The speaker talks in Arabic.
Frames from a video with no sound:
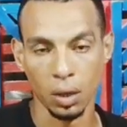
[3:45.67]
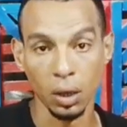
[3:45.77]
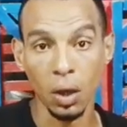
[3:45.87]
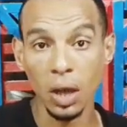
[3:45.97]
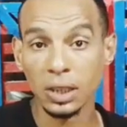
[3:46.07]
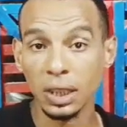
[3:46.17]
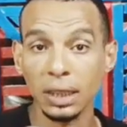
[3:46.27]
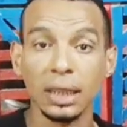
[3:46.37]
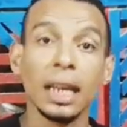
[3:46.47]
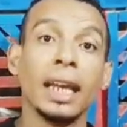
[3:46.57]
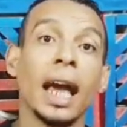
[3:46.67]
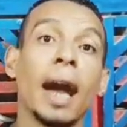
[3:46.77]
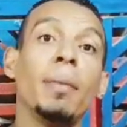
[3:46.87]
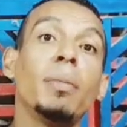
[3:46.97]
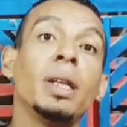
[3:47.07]
خلاصه
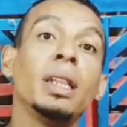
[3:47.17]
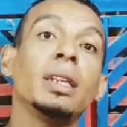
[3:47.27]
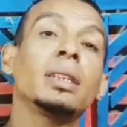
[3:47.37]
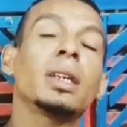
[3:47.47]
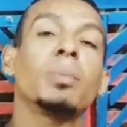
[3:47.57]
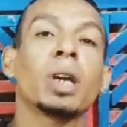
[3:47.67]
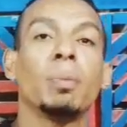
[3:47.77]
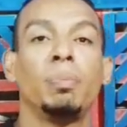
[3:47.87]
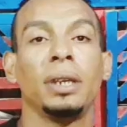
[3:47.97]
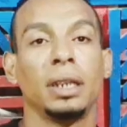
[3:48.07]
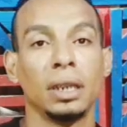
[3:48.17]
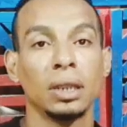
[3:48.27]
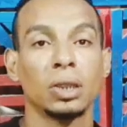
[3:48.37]
الحمام اللي انت مربيه